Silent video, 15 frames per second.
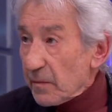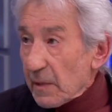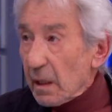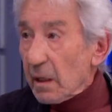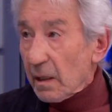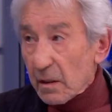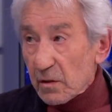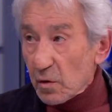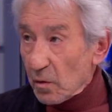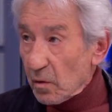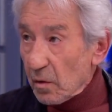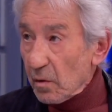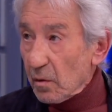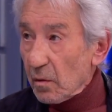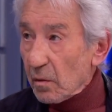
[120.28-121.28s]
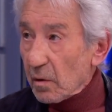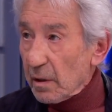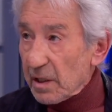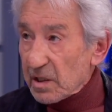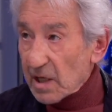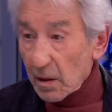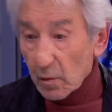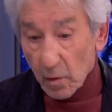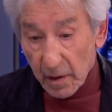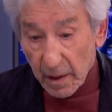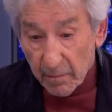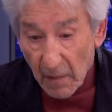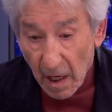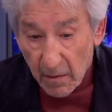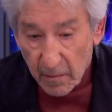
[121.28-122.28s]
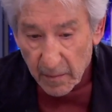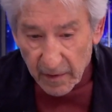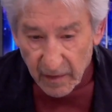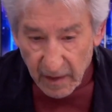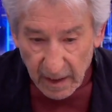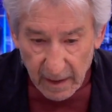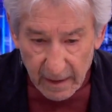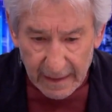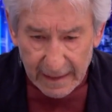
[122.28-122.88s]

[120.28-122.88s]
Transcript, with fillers: Eso es algo que a mí me parecía